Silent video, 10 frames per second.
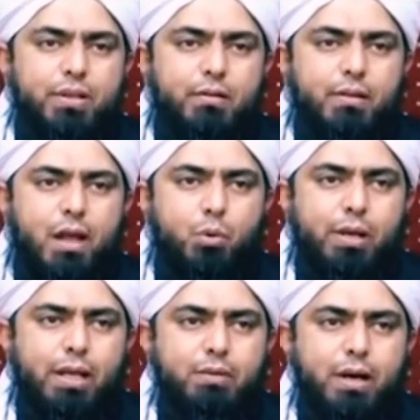सल्लल्लाहु
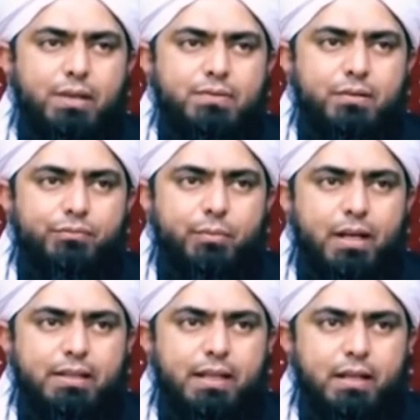अलैहि वसल्लम फरमाते हैं